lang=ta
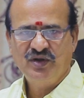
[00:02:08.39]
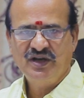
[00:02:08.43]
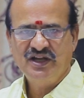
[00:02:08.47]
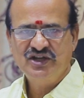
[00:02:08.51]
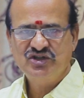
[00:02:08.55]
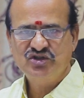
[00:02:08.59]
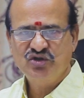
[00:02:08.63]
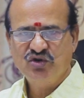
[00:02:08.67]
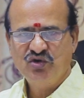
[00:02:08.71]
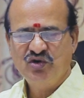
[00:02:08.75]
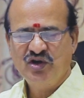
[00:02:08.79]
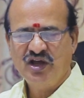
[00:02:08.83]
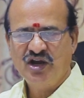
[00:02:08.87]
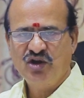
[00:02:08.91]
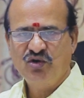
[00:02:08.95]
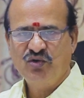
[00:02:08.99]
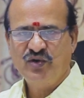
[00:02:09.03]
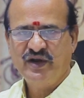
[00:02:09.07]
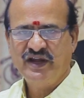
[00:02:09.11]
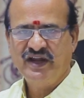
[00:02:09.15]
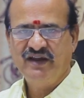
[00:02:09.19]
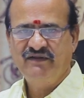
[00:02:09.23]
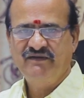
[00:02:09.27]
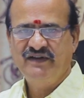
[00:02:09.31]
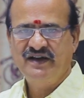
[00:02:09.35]
போல்
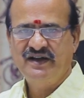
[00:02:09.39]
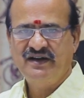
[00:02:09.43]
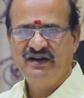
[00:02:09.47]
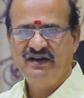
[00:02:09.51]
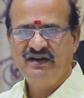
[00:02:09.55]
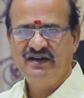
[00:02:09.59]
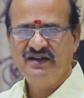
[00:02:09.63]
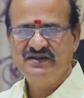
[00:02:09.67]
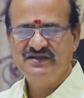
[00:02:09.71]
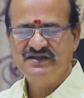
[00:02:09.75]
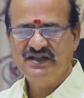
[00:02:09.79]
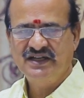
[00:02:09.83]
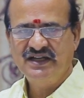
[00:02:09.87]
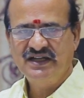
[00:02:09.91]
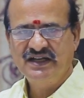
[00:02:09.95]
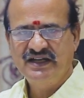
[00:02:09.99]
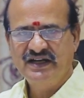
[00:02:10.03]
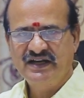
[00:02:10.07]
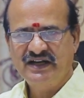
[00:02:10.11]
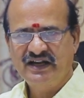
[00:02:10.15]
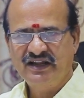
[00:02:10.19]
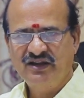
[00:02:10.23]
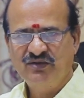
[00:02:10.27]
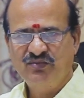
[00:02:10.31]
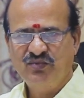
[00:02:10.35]
சுக்கரனுடைய வீட்டிற்கு
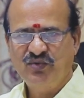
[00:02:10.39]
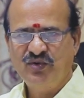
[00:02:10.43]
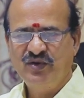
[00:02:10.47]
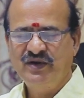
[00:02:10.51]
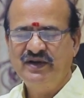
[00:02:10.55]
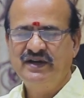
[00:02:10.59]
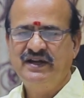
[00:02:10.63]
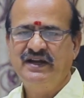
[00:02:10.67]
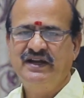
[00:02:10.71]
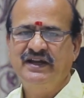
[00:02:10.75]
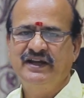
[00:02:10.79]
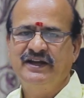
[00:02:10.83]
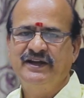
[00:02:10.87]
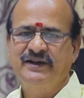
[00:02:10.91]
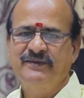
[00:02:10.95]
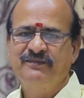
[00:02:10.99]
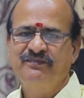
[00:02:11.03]
செல்லுகின்றது போன்ற